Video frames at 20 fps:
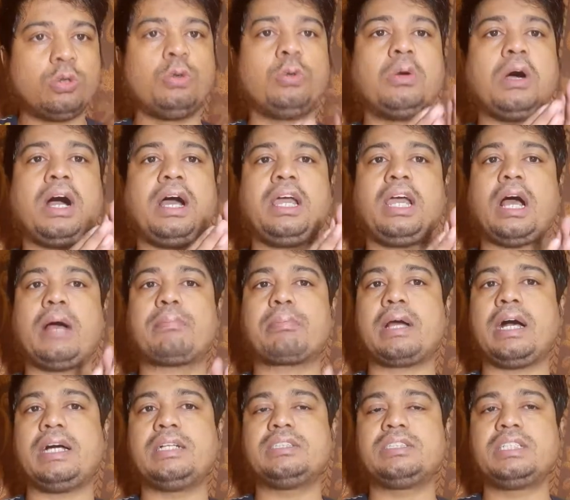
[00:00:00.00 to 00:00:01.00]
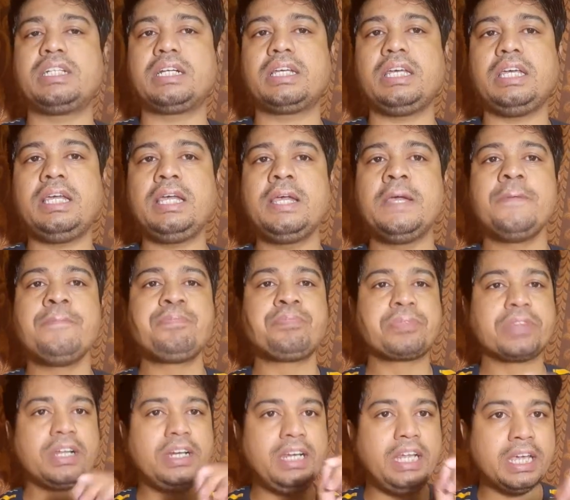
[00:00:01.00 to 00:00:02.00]
हुआ है आपका आंसर की
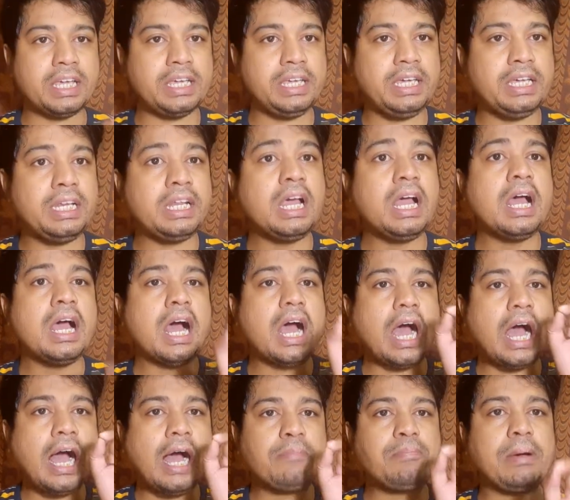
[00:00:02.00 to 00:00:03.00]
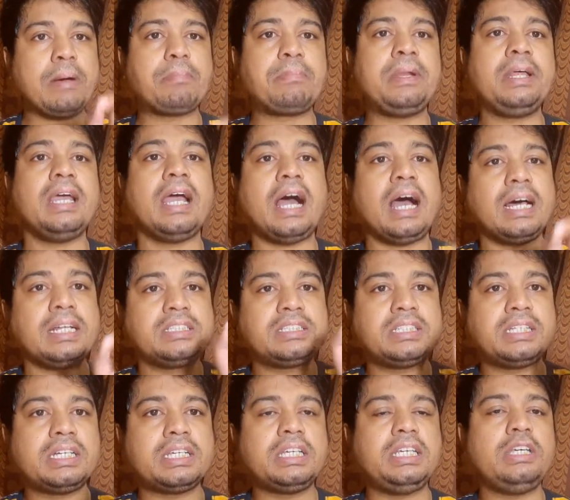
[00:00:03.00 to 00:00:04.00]
लेकिन आप अपने
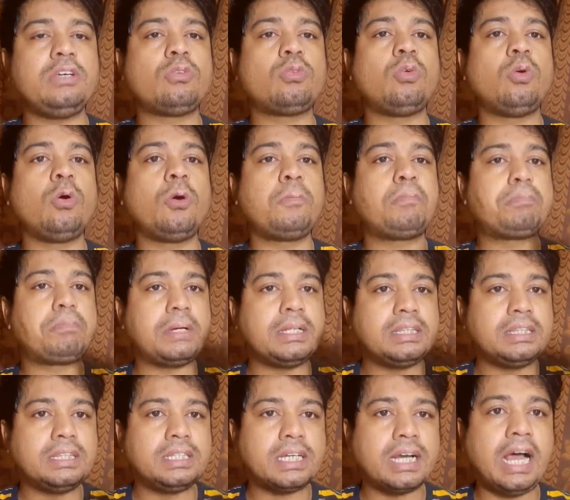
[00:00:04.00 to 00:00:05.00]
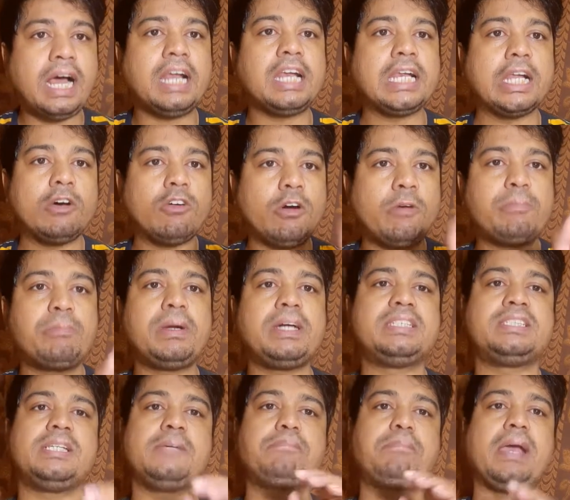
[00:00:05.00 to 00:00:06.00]
आंसर की को 15 नवंबर
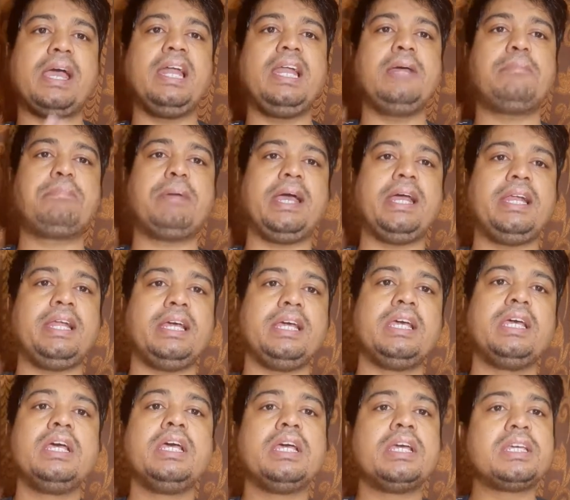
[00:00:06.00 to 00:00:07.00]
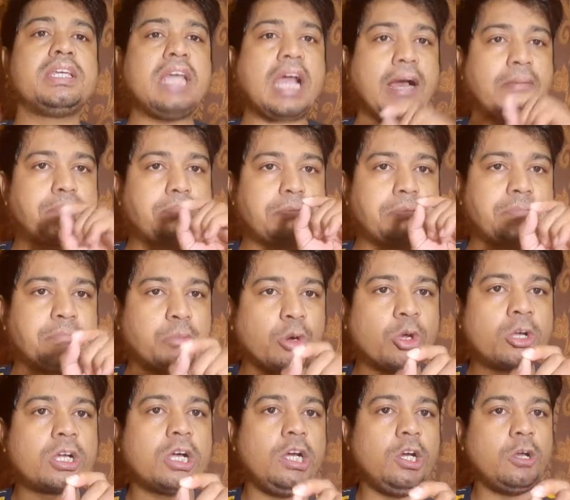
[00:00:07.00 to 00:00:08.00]
से पहले पहले या
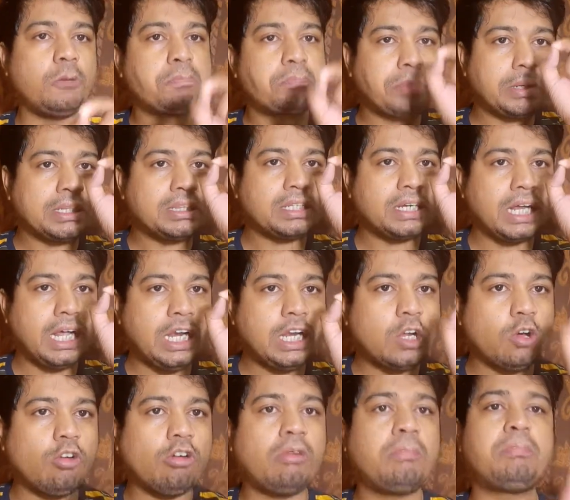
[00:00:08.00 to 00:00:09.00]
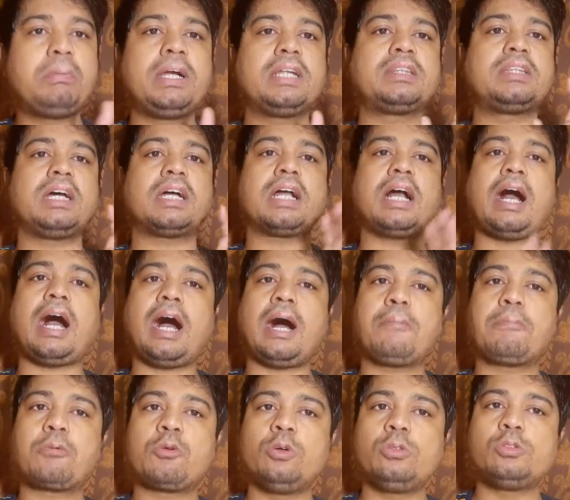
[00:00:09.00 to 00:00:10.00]
बुक कर लो 15 नवंबर तक
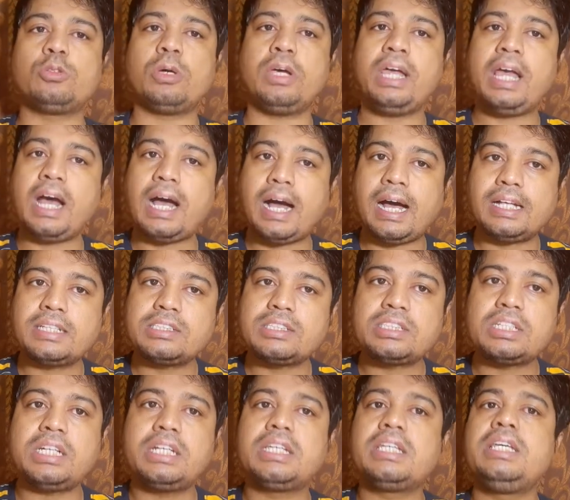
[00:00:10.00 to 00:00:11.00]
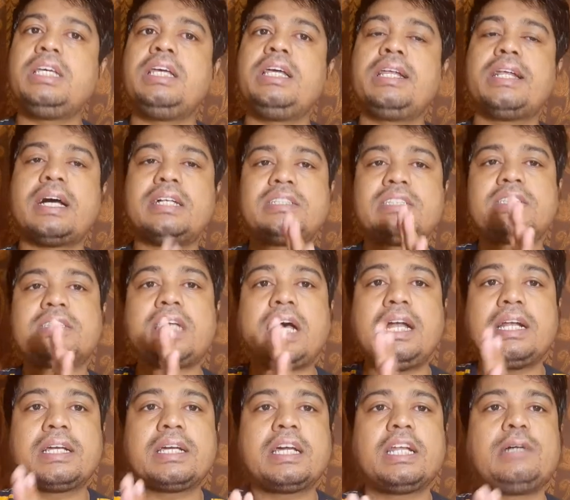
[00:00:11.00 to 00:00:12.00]
आपको जो है आंसर की
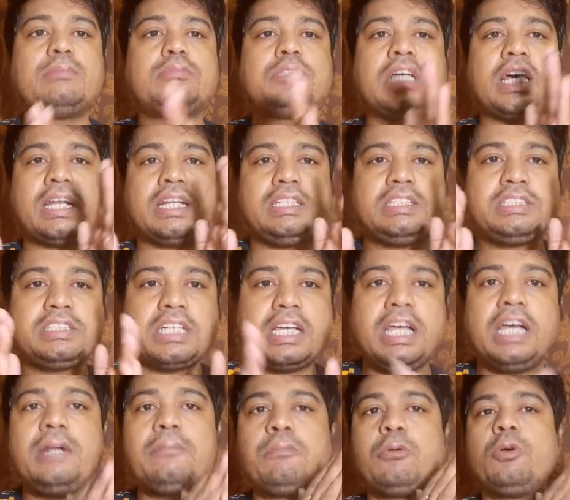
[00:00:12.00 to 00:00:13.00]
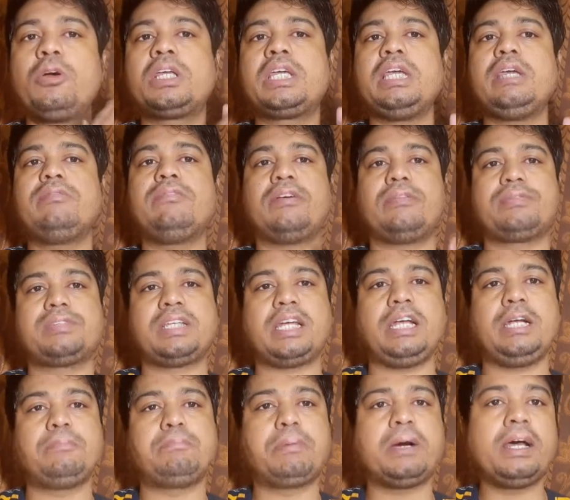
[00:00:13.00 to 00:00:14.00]
राजस्थान कर्मचारी चयन बोर्ड की
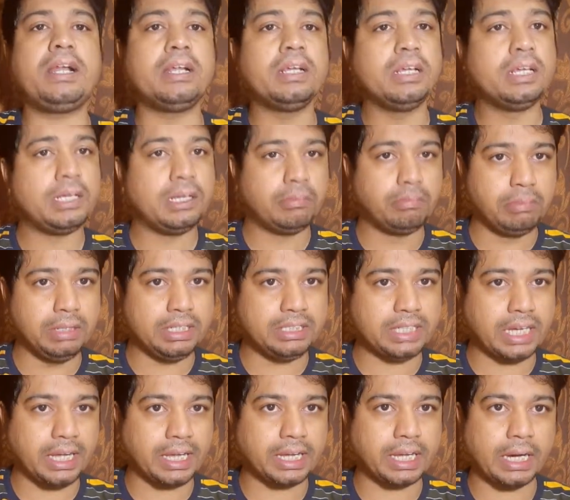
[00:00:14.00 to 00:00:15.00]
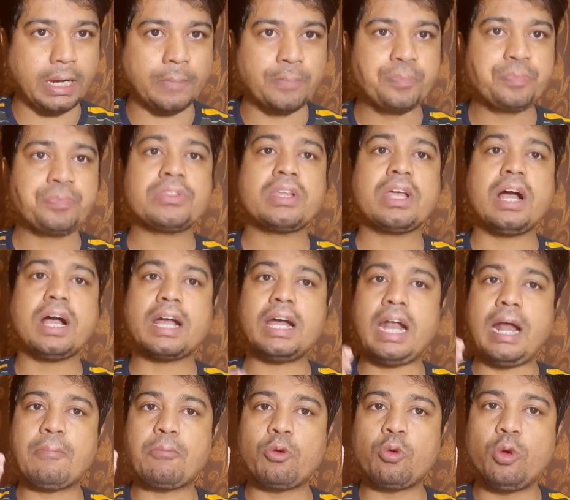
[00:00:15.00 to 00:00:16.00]
वेबसाइट पर मिल जाएगा अगर
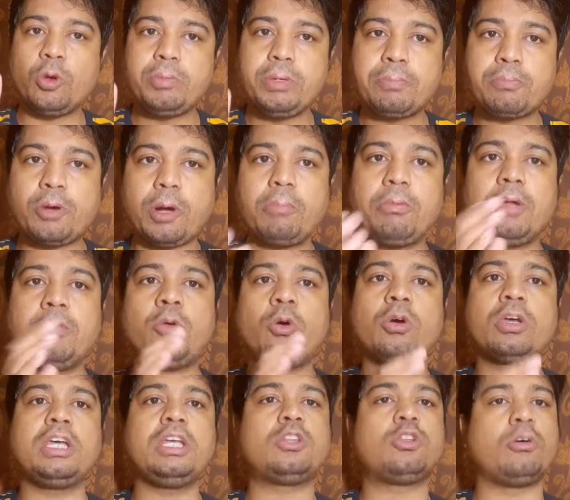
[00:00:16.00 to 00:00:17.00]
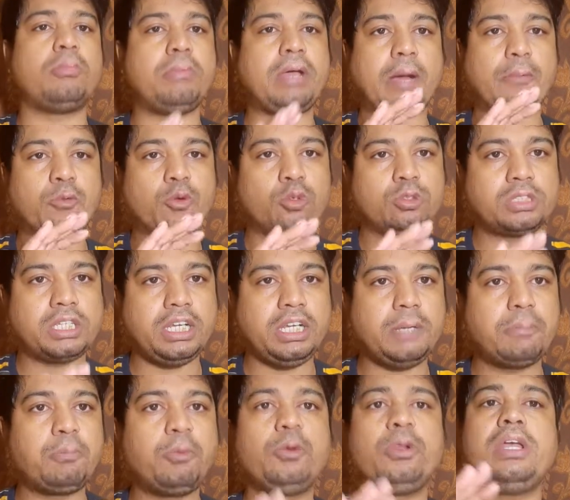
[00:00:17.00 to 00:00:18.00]
आपको कोई भी प्रॉब्लम होगी तो मैं आपको उसके लिए
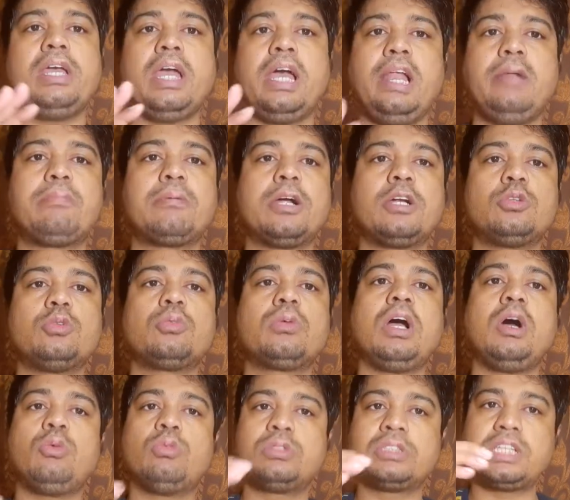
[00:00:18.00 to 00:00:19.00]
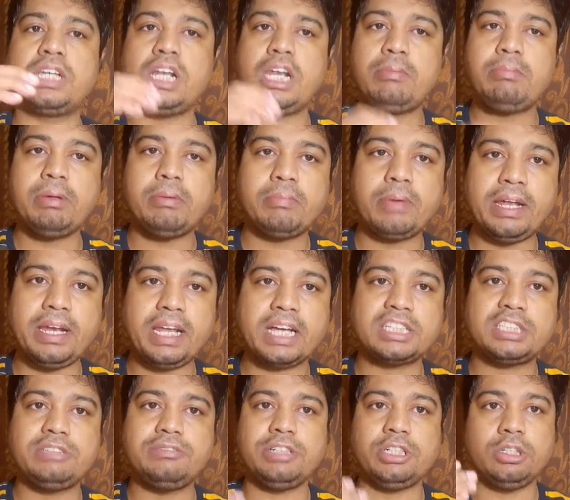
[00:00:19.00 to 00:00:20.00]
पूरी हेल्प कर दूंगा उसके लिए भी मैं
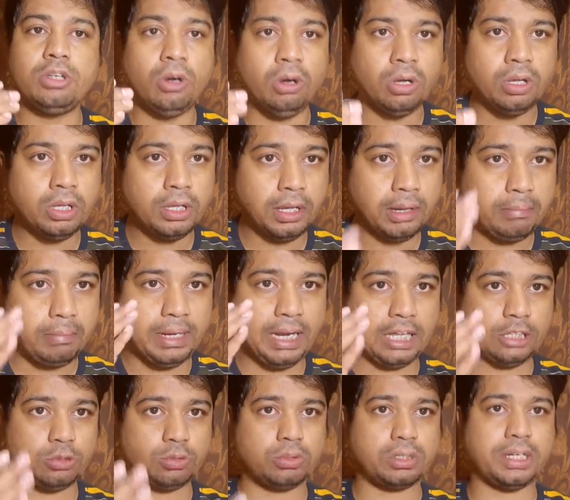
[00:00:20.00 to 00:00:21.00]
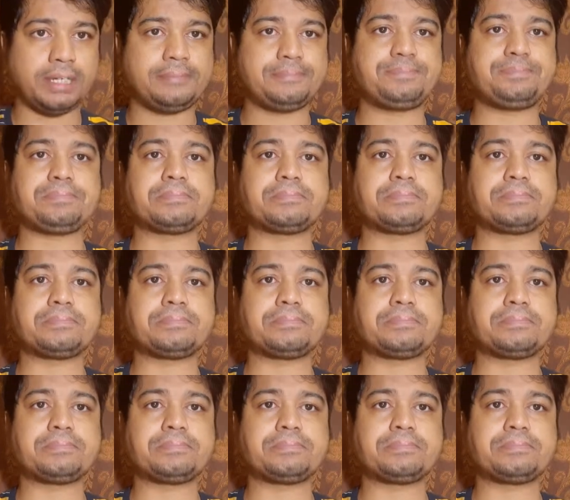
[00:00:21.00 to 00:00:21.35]
नेक्स्ट वीडियो बना दूंगा